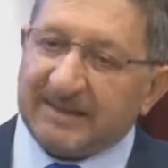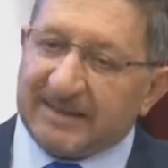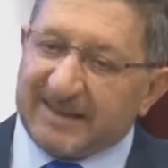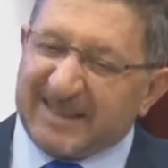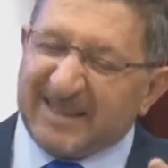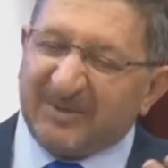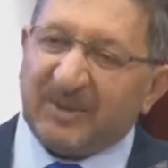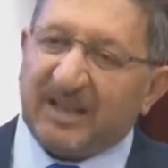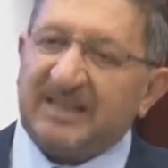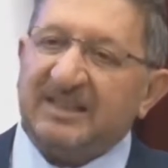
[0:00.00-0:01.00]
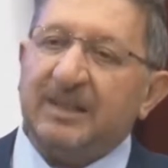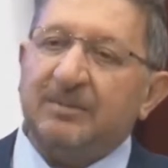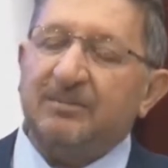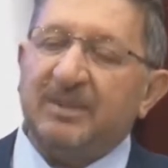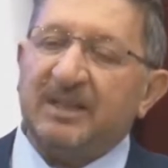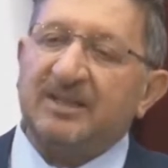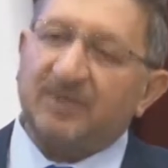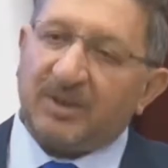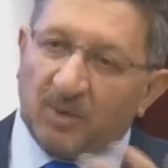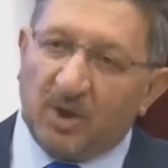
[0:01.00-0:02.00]
sıfıra indirebilmek,
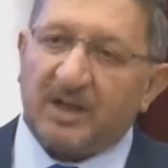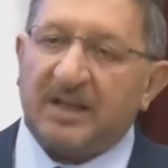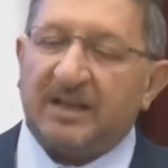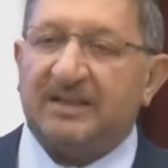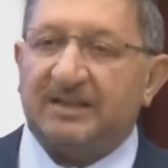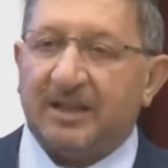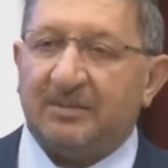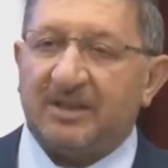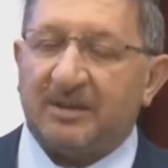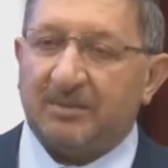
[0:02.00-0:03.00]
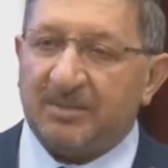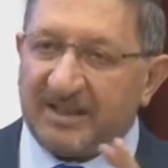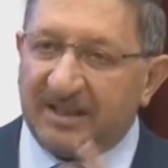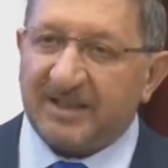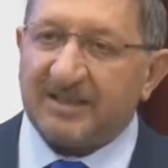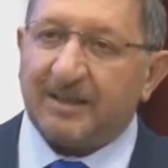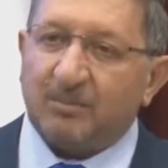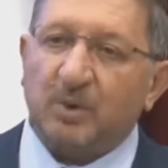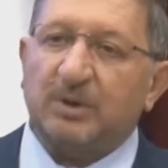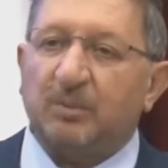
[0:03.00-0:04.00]
sıfıra muhakkak indiremeyiz ama biz en azından
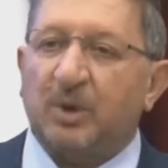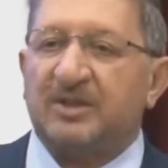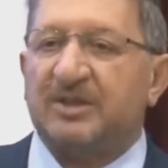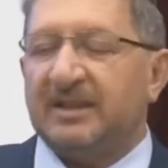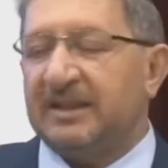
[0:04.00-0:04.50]
burada bulaşı